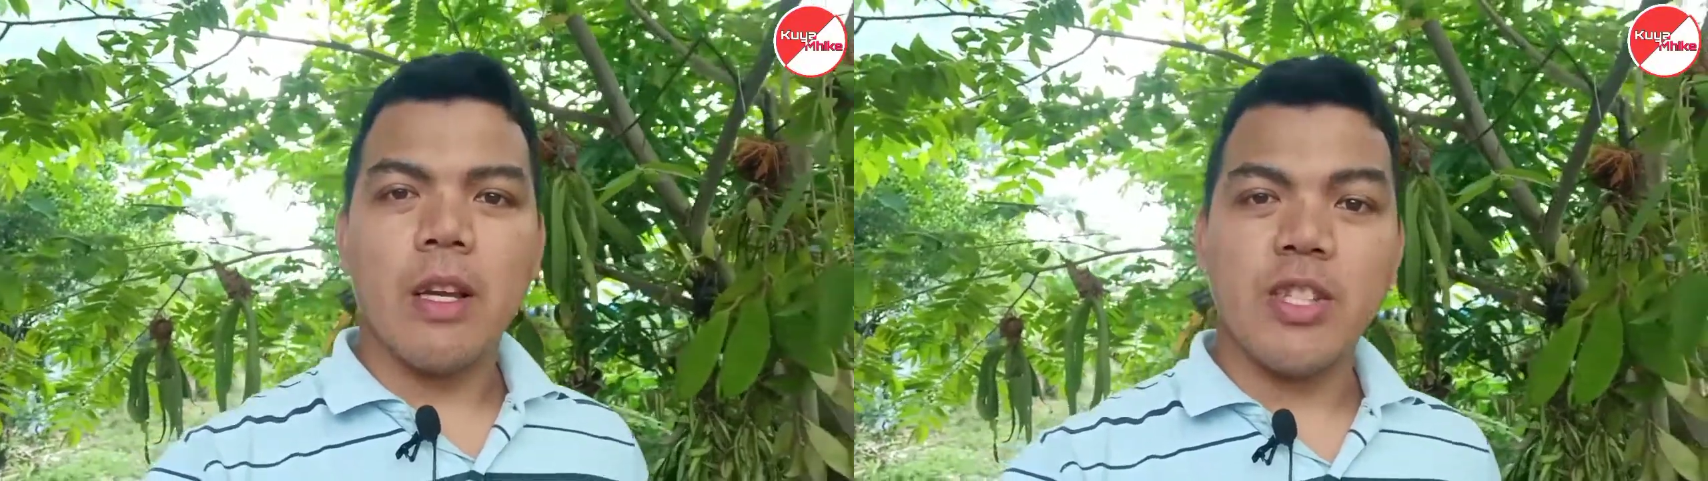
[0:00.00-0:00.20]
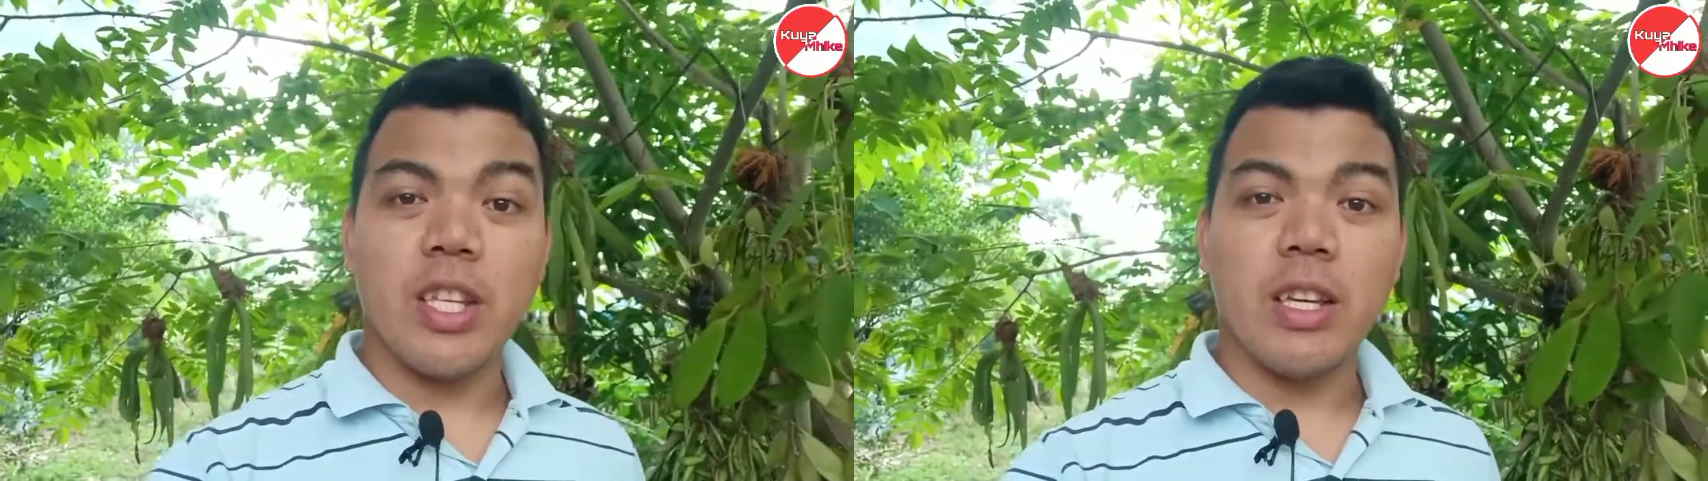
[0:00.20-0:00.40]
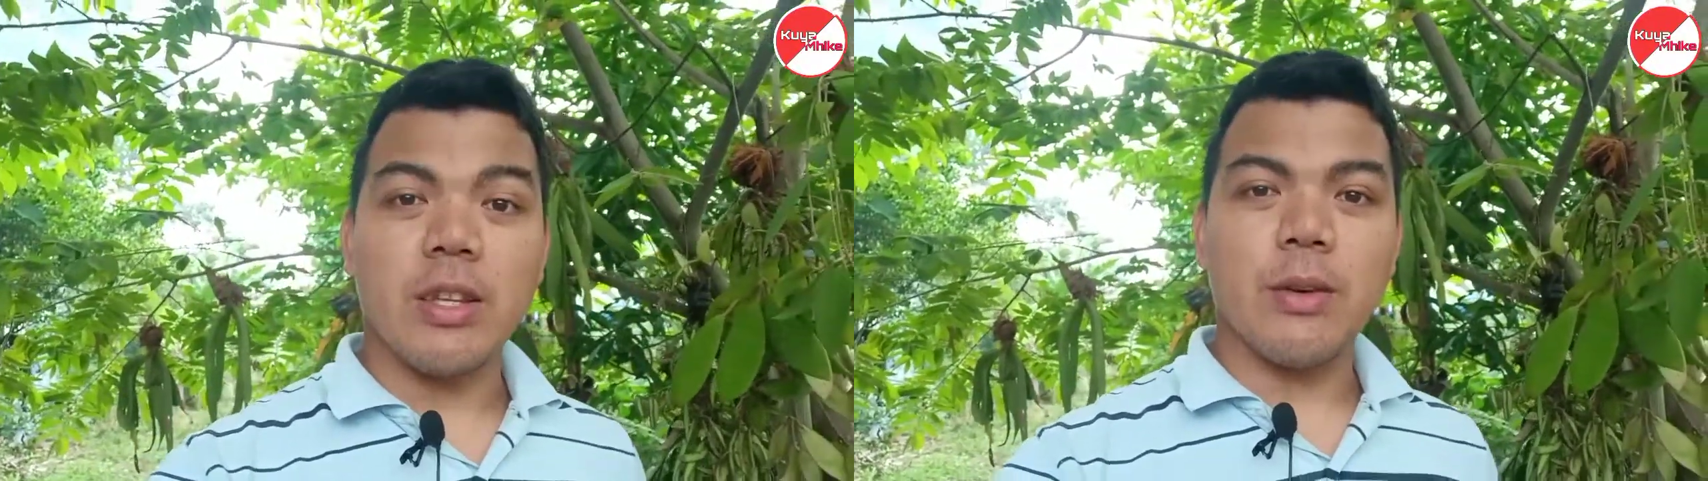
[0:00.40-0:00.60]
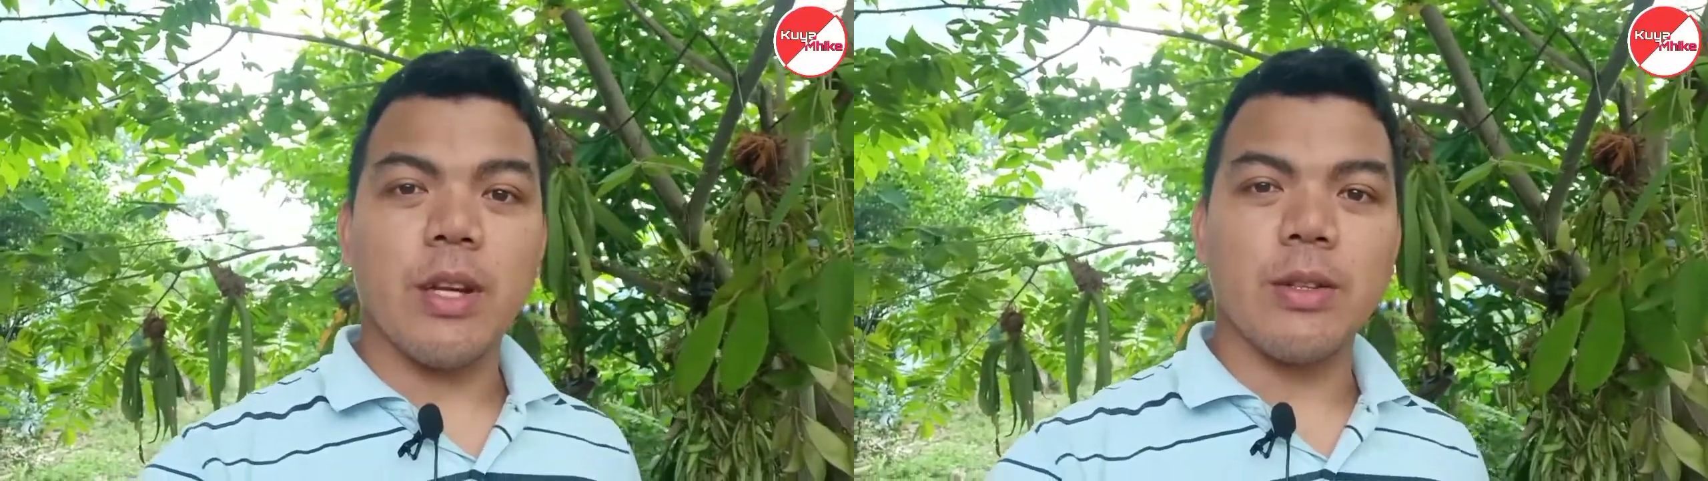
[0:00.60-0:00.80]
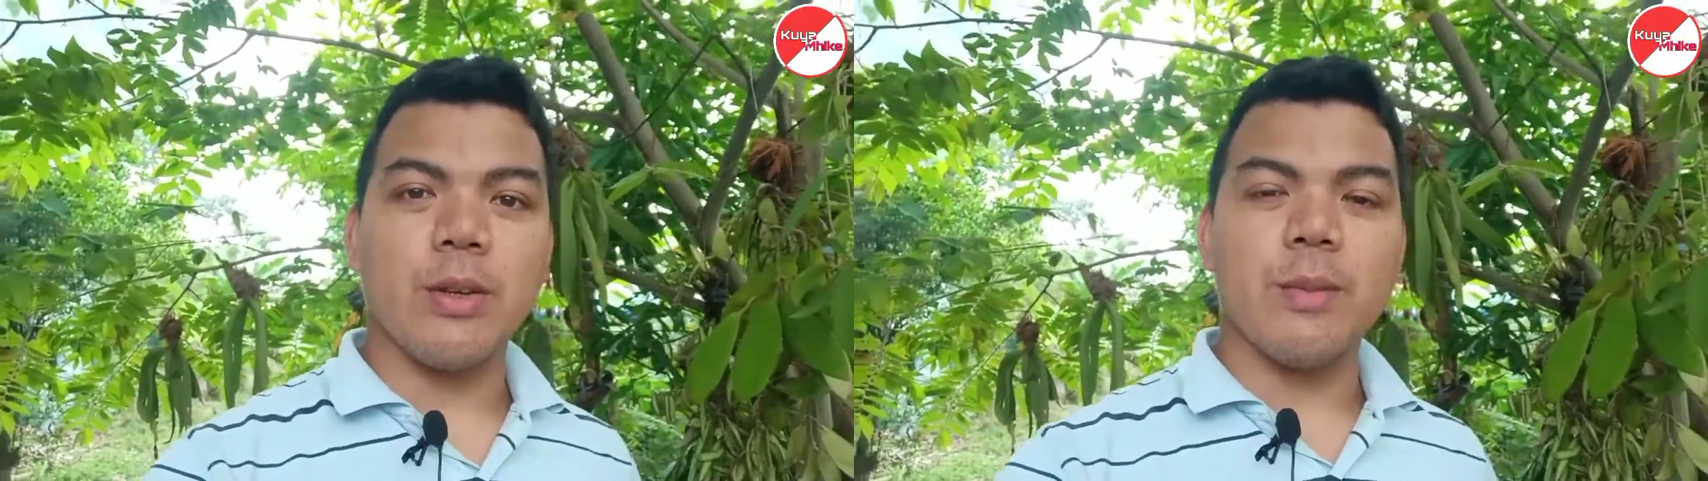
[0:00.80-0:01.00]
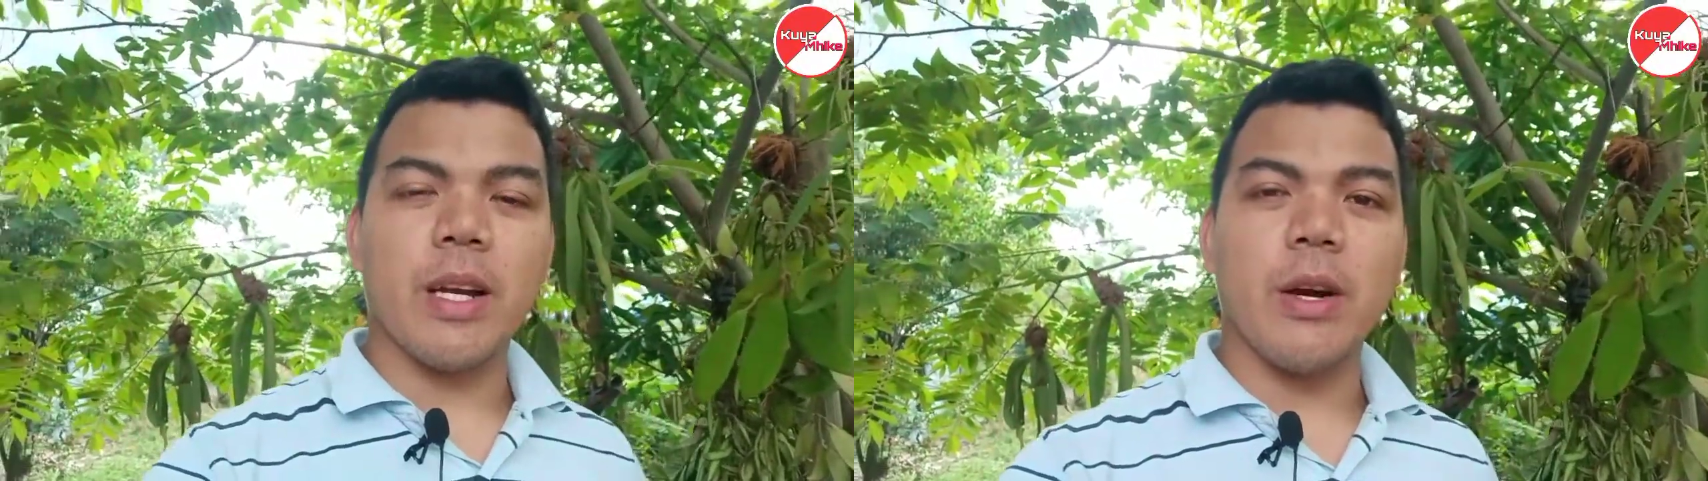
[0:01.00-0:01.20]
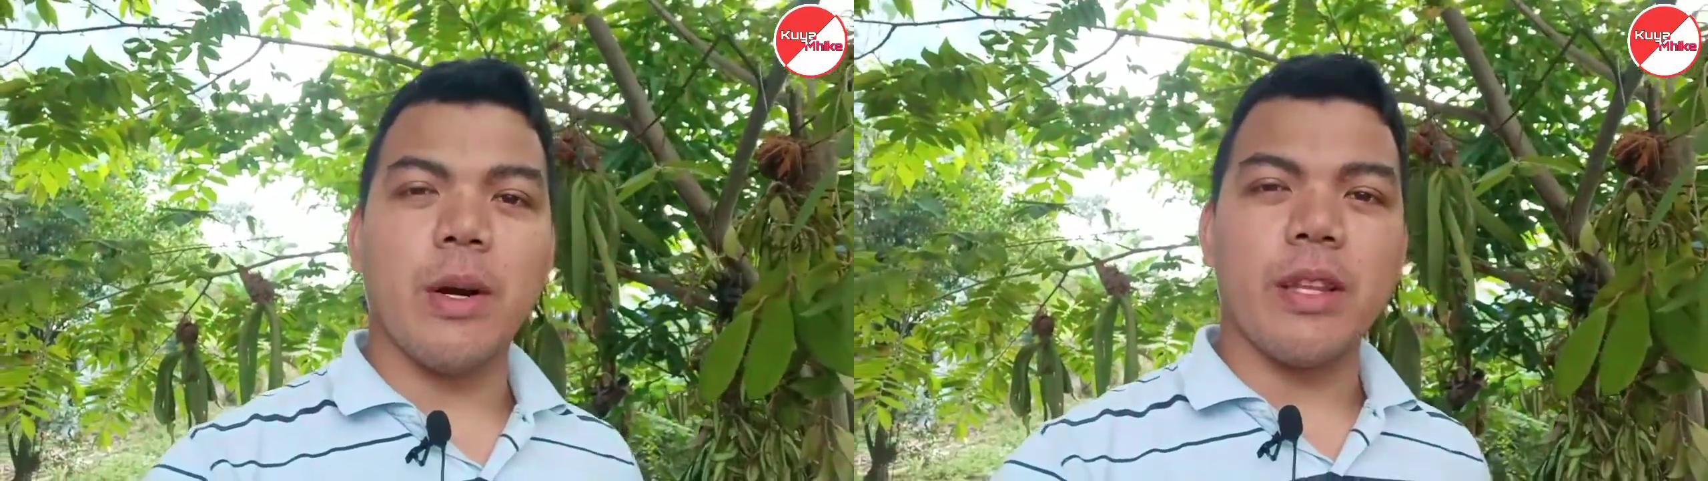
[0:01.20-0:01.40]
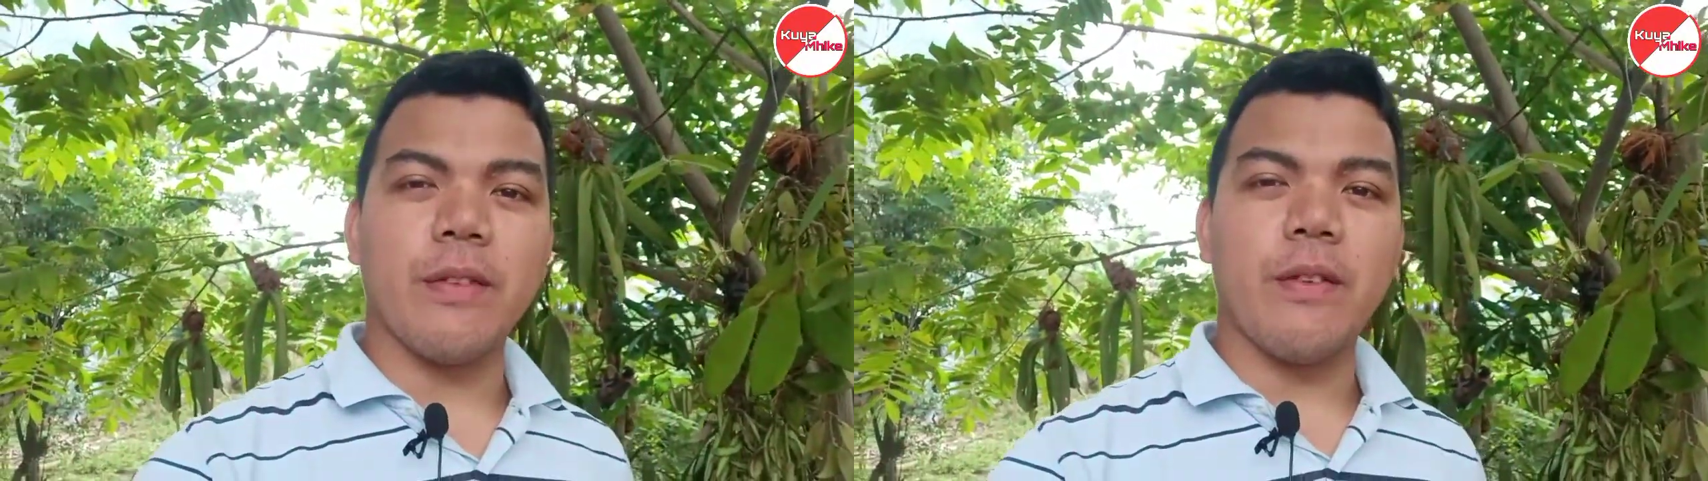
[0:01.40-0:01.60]
siningit ko lang tong
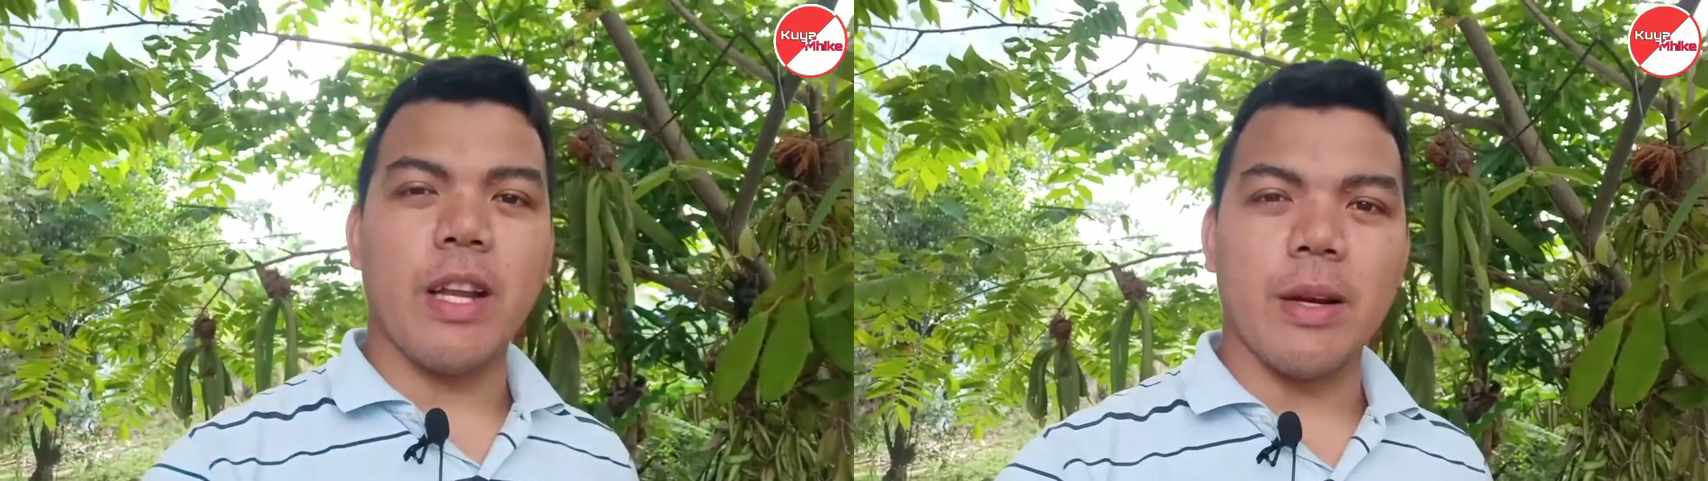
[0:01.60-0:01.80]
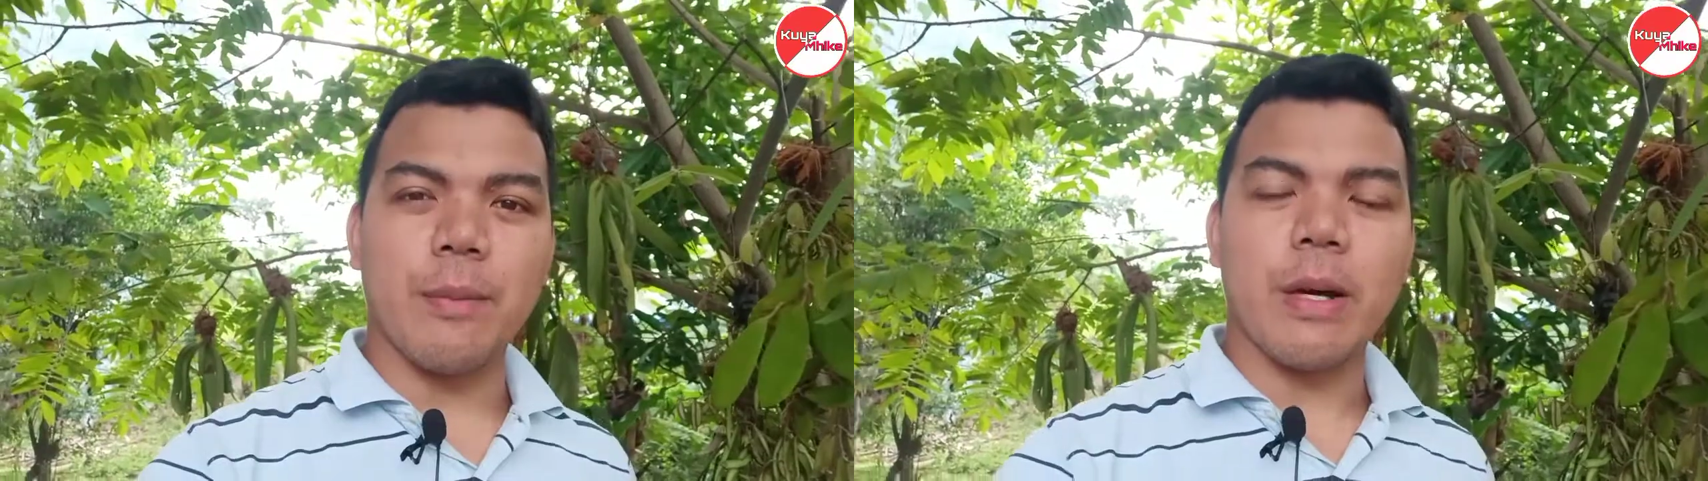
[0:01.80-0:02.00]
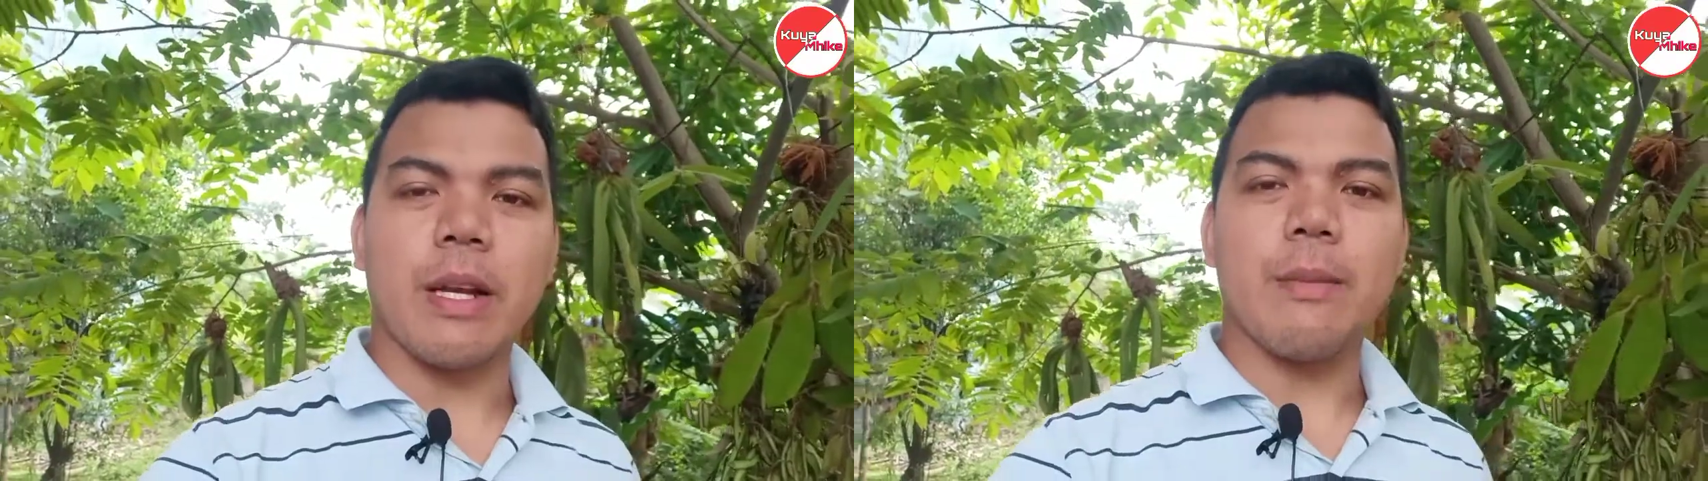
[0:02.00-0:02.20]
paggawa ng vlog para